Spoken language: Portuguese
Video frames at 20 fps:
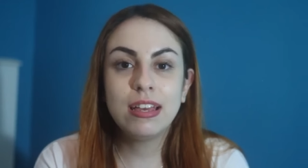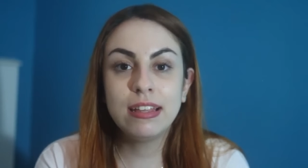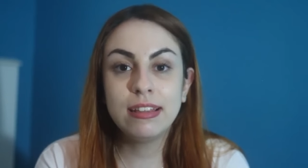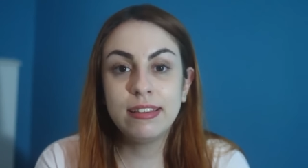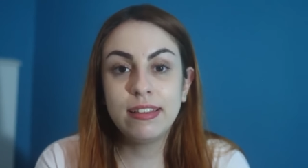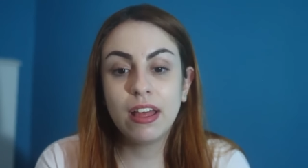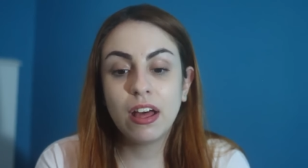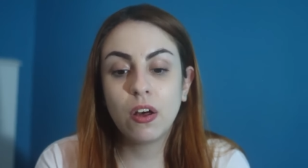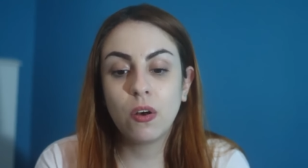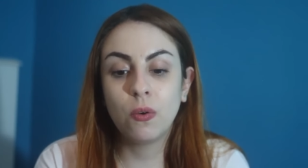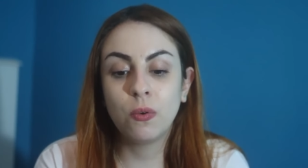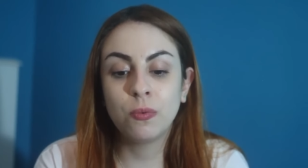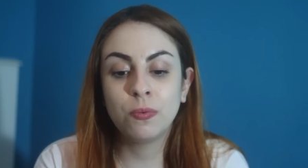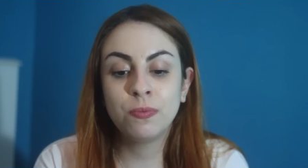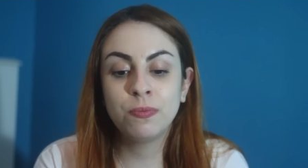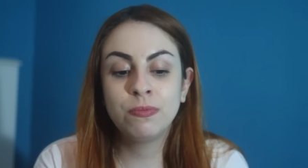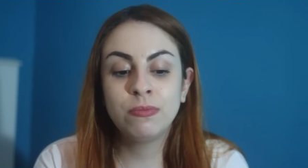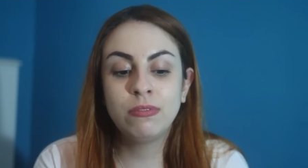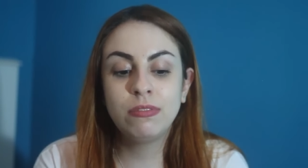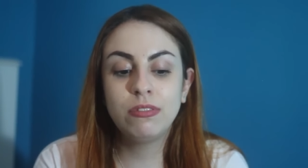Então,
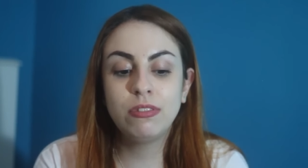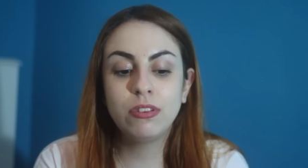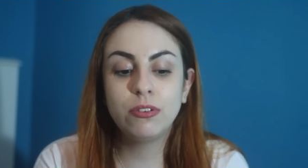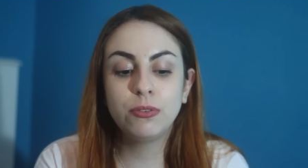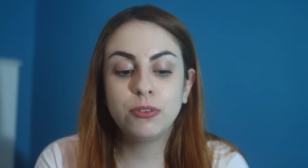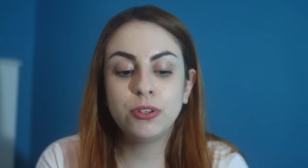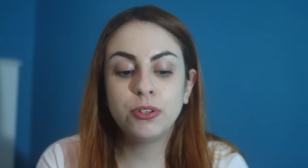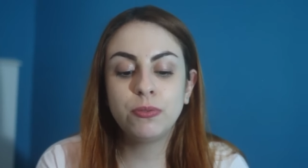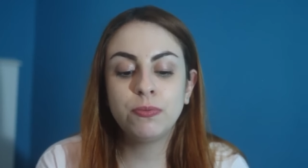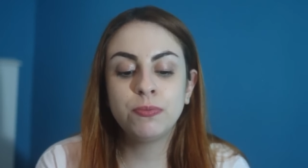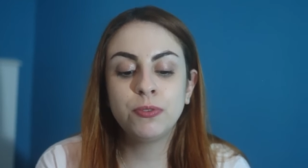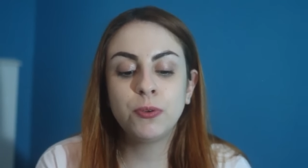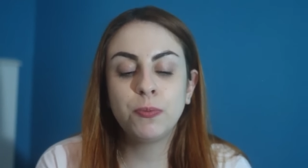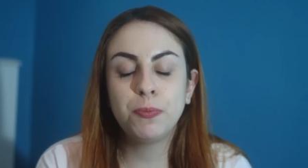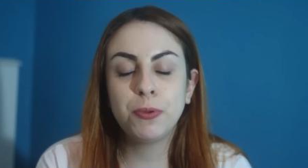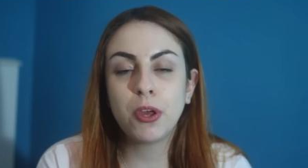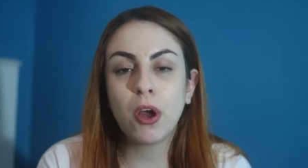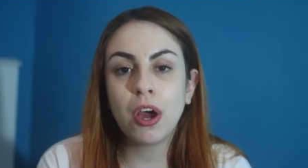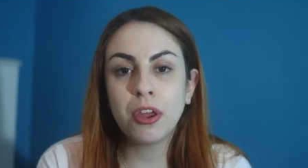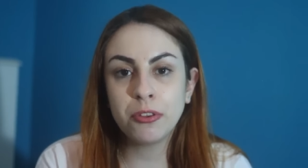no, no, no
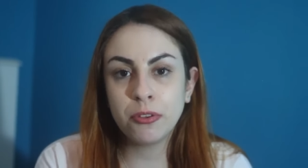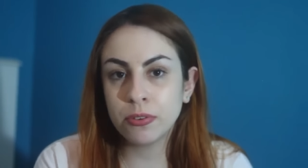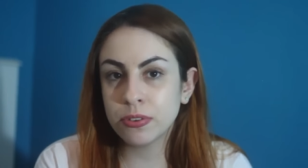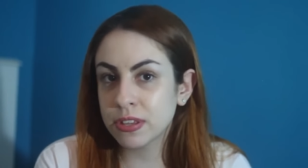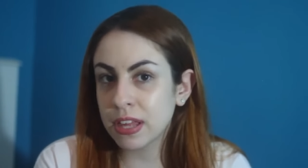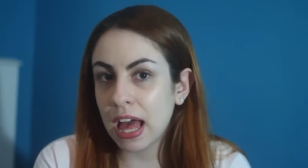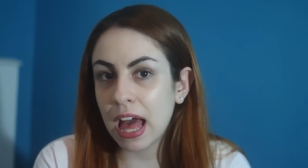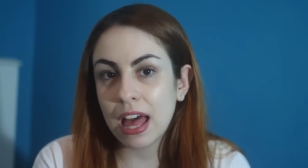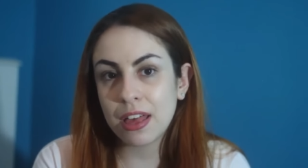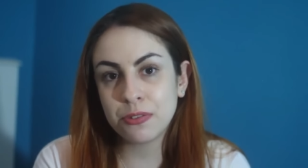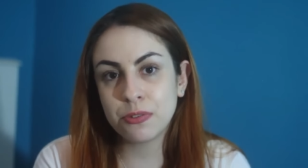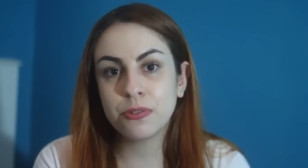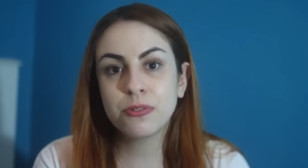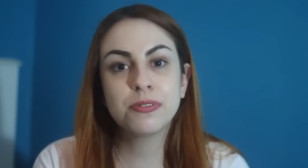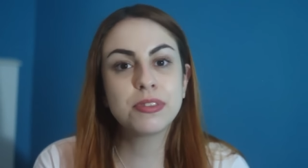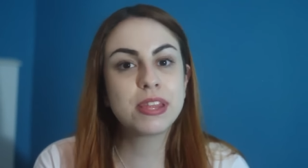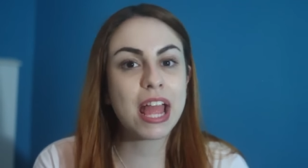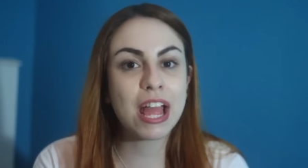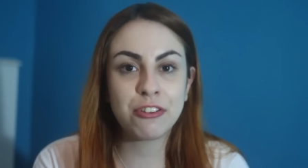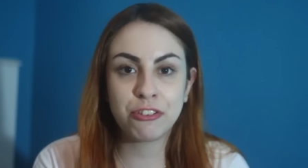pior dos
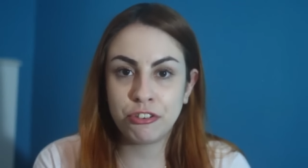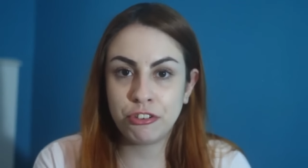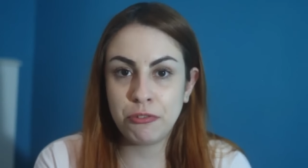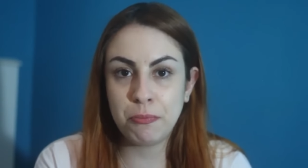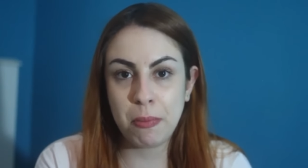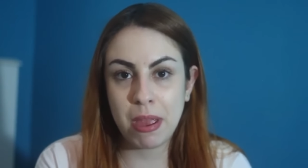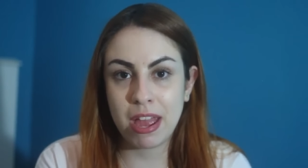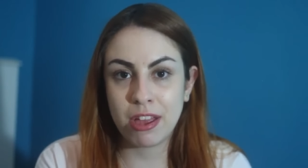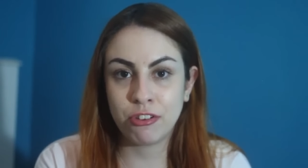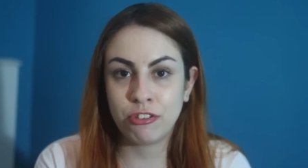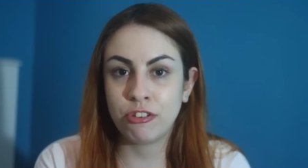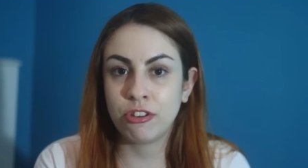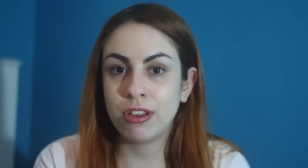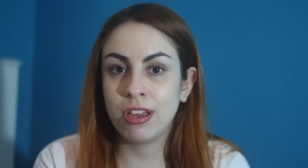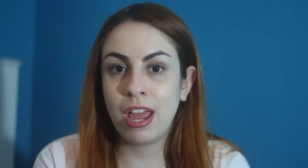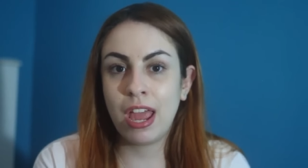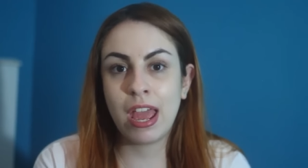casos, teste de mecha.